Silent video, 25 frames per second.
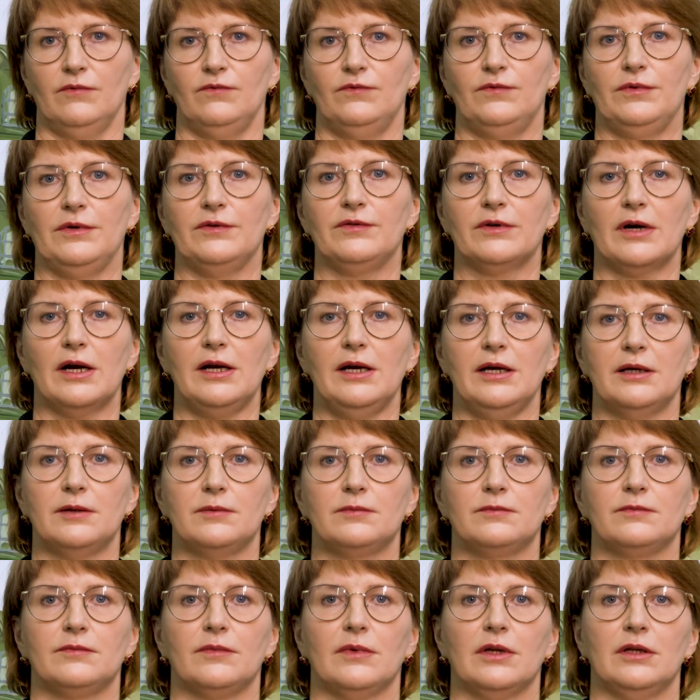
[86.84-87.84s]
В феврале
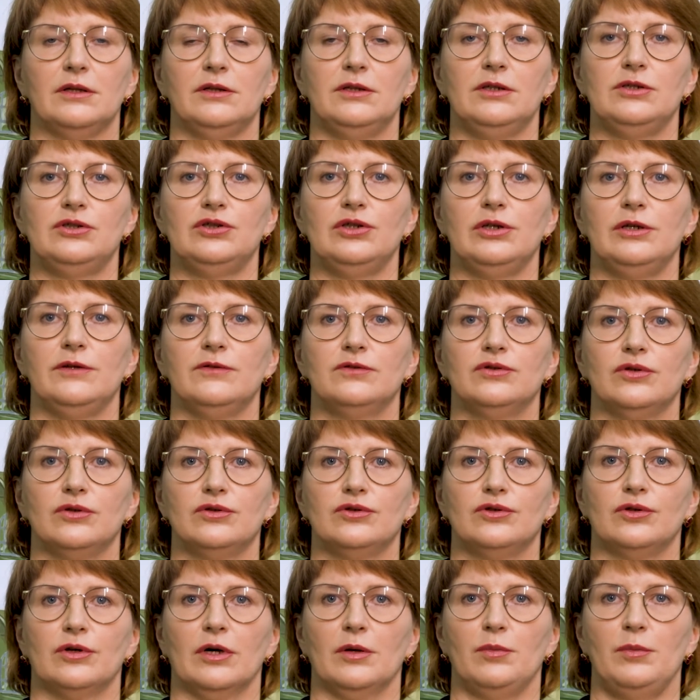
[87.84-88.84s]

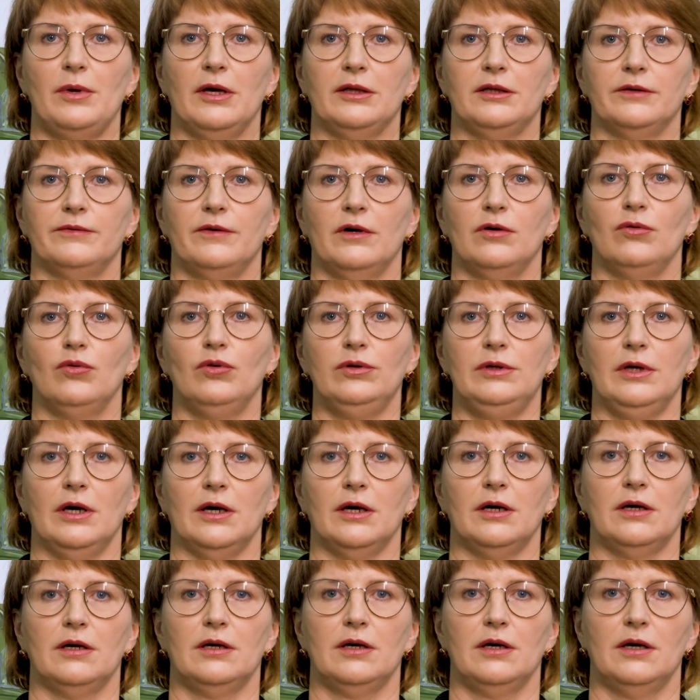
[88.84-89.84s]
1945
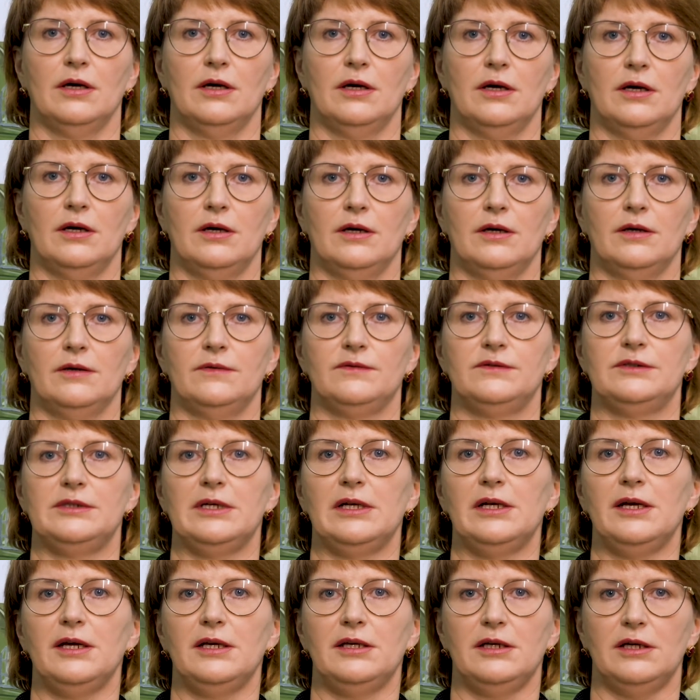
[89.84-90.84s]
года в
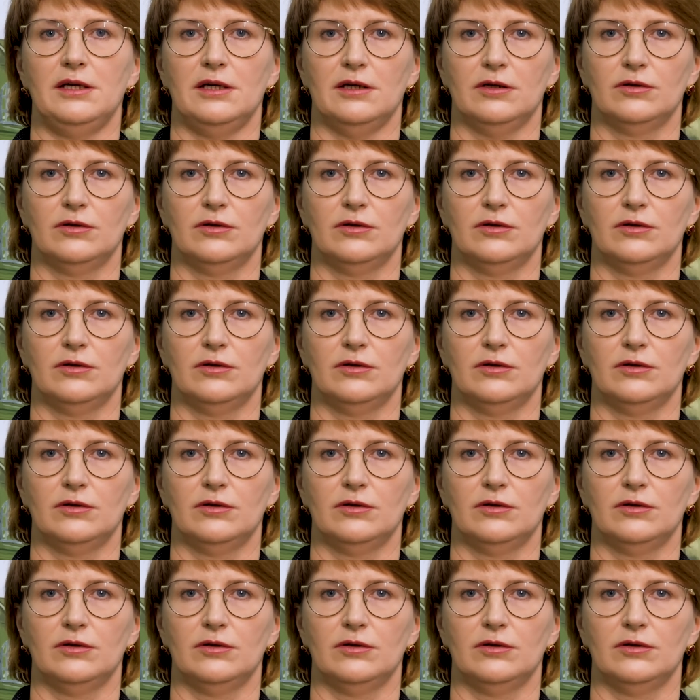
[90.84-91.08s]
селении